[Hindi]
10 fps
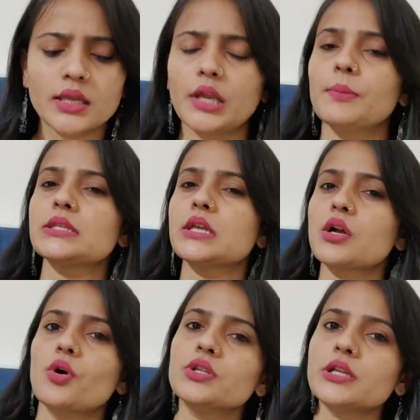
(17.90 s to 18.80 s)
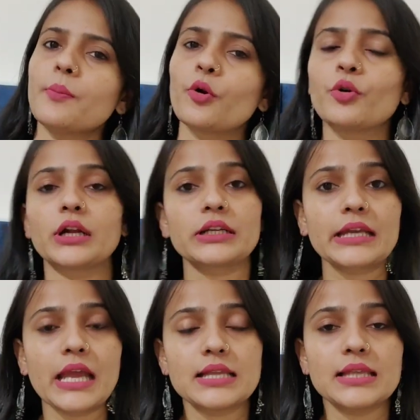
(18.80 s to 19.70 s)
कि इनमें से कौन सा प्रोडक्ट
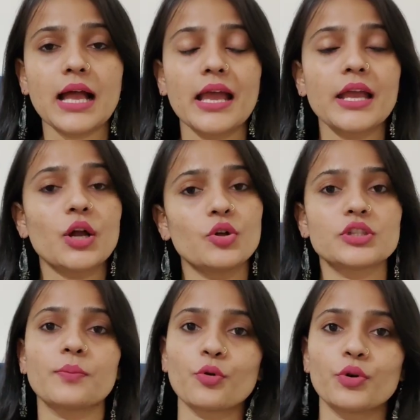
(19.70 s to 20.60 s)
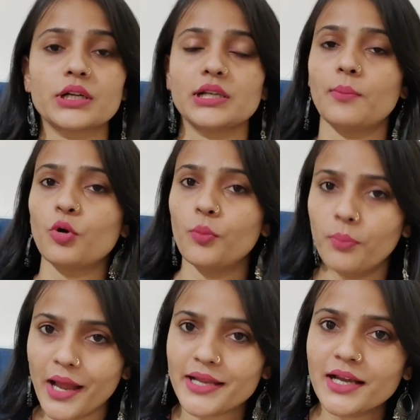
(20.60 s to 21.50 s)
कैसा है कौन सा प्रोडक्ट आपको
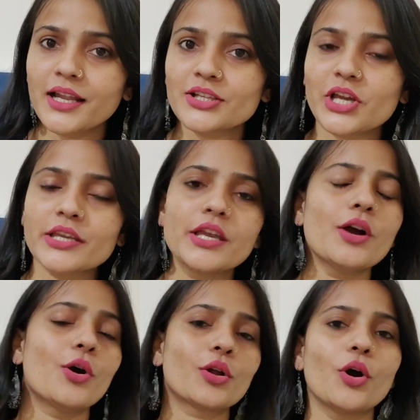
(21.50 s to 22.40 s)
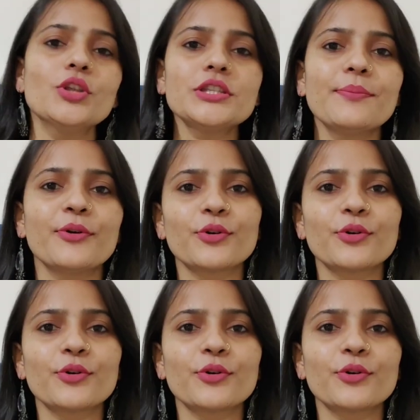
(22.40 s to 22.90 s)
बाई करना चाहिए और कौन सा